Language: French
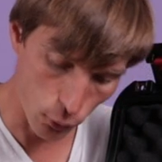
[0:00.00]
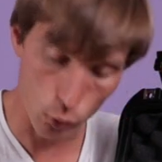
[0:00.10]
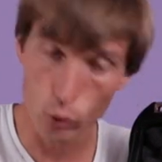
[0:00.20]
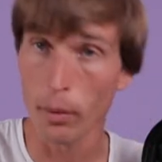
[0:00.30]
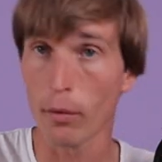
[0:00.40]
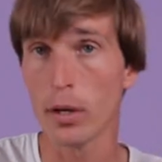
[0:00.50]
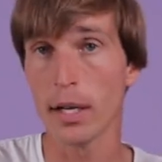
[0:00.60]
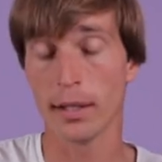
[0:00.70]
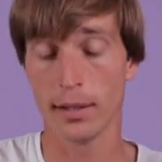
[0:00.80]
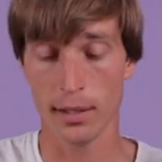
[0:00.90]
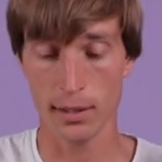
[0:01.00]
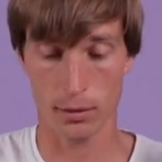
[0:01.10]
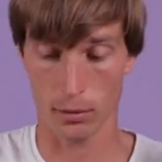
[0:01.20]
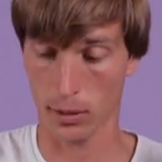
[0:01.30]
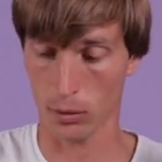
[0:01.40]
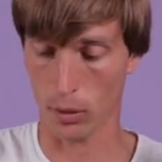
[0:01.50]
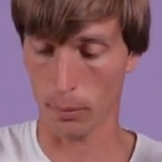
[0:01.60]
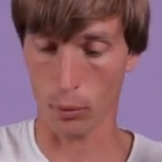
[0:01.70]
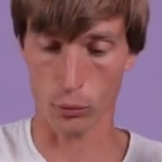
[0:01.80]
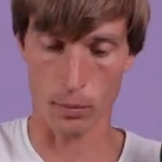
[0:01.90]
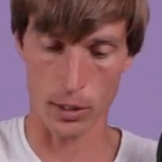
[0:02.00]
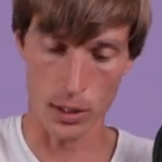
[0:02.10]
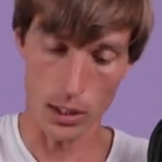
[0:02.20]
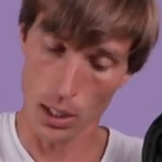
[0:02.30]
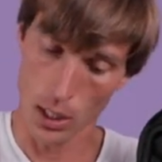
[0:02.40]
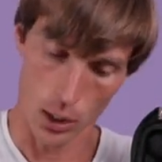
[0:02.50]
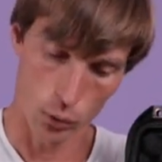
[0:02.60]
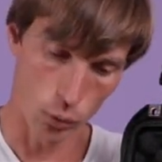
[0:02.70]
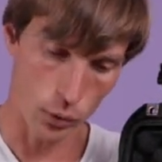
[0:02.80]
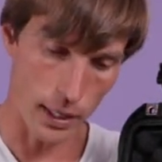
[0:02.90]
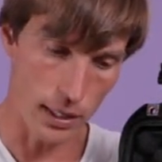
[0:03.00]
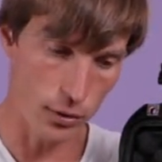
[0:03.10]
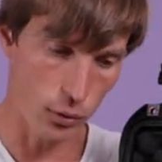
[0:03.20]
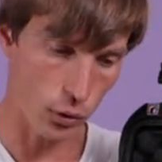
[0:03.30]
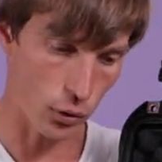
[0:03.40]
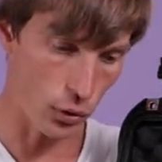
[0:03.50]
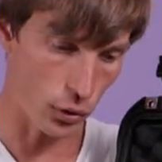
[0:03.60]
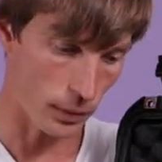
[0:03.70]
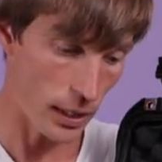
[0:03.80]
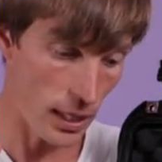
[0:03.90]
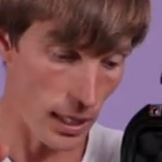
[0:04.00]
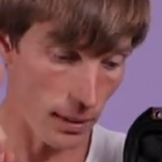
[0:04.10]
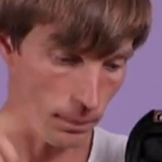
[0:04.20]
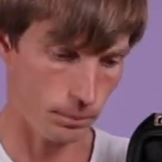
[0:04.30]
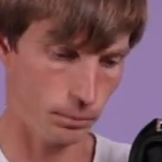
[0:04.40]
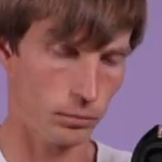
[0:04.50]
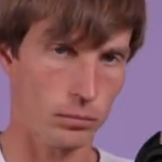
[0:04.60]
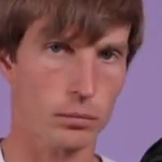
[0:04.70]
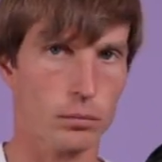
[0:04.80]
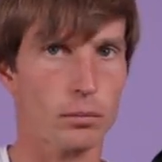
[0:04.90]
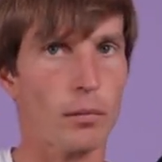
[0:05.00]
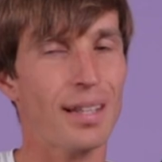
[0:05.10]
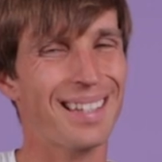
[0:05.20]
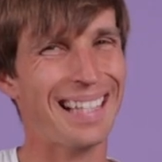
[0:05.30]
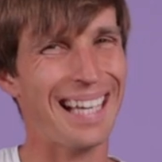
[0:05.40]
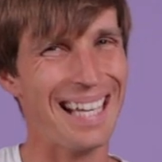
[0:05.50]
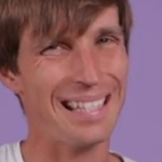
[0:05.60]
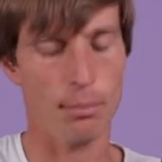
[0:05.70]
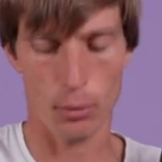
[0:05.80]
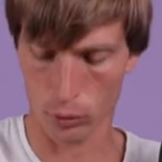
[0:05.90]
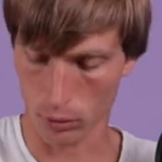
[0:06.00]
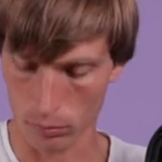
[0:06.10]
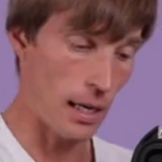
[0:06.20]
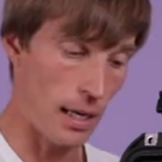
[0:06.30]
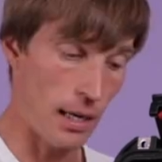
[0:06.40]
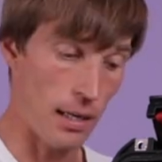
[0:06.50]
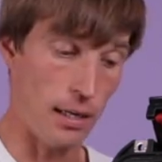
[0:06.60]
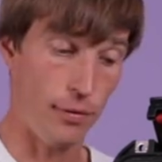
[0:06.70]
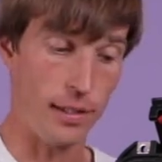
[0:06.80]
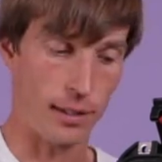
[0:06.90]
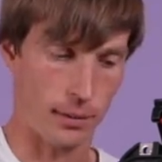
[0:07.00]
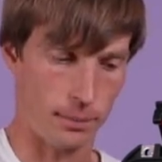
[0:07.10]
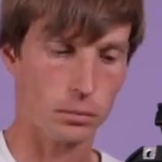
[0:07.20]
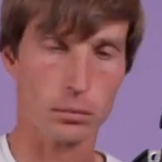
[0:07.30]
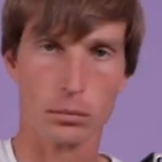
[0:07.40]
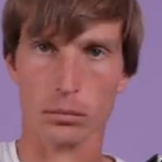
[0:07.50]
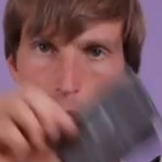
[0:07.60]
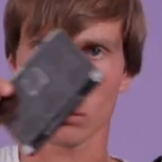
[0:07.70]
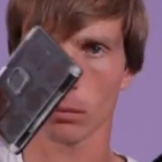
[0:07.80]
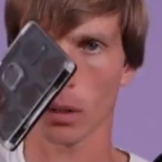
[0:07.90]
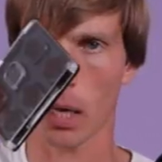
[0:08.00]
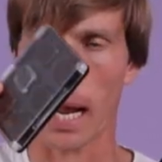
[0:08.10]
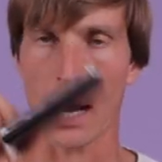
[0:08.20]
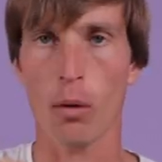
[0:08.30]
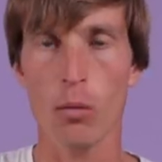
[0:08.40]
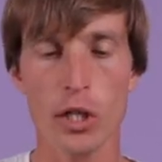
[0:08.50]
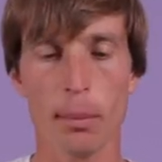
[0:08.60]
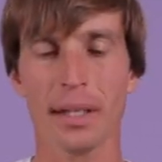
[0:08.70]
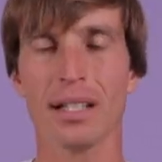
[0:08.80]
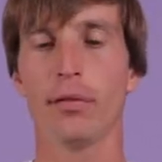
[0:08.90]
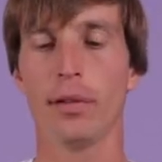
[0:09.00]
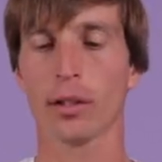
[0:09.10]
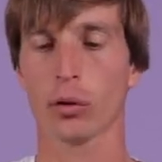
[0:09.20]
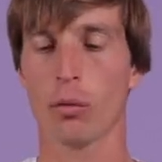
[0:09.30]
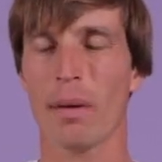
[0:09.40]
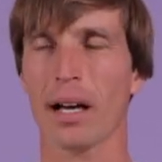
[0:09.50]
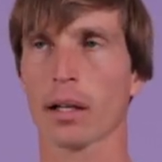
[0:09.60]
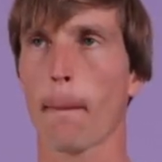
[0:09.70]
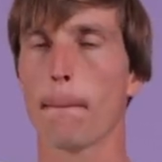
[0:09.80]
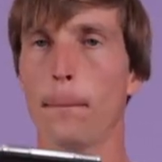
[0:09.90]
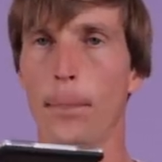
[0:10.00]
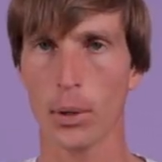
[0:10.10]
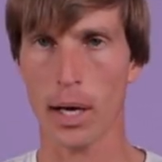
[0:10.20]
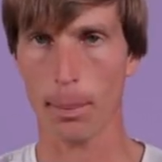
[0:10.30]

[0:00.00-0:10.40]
faut surtout pas voler avec des hélices qui sont un peu endommagées. Donc hélices de rechange et très important, les filtres. Alors moi j'ai pris les filtres de marque Polar